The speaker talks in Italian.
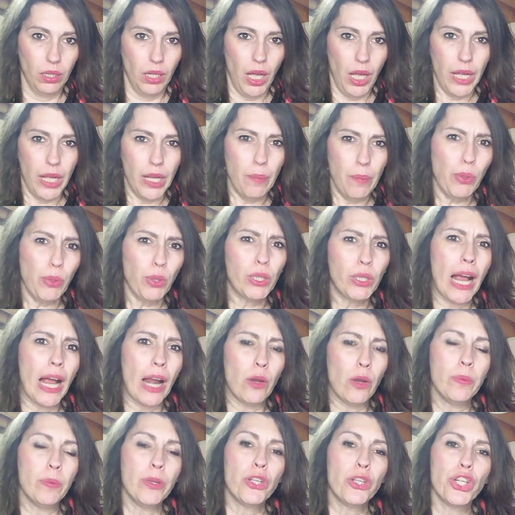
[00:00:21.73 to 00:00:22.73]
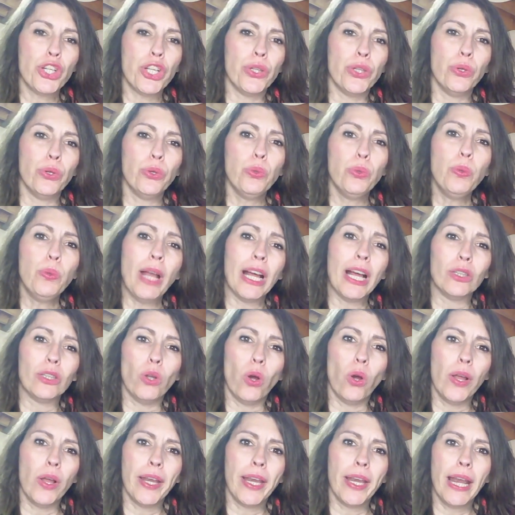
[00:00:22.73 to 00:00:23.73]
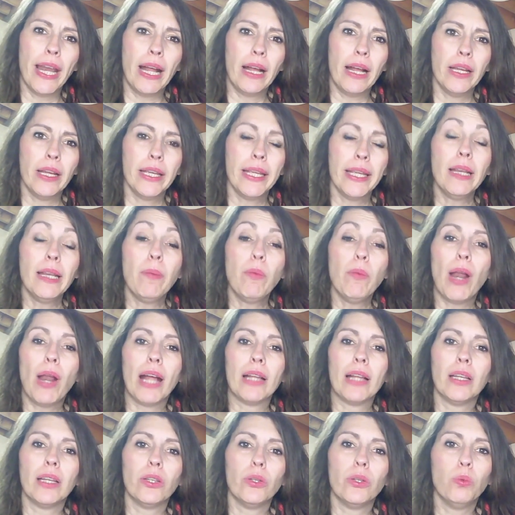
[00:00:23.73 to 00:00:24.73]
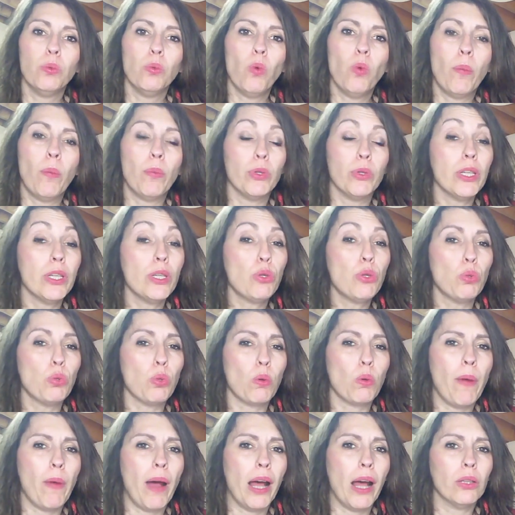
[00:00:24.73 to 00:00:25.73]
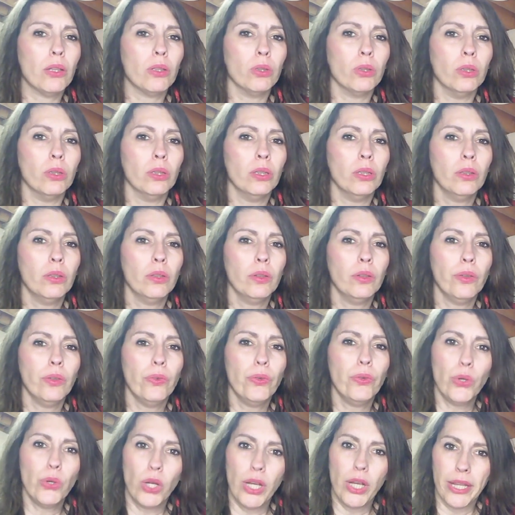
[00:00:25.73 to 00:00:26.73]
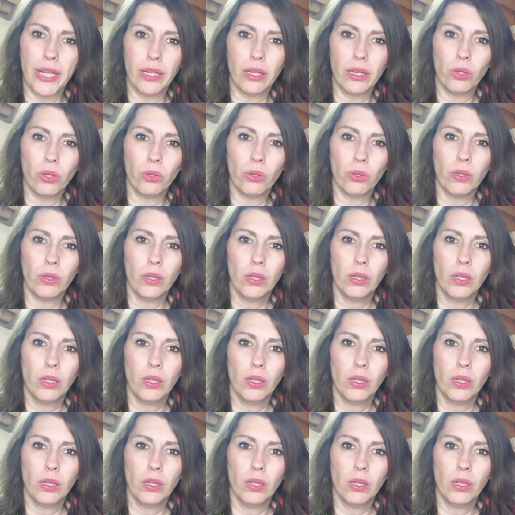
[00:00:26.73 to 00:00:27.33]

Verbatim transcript: Il brutale omicidio di una donna innamorata di un uomo disturbato, violento,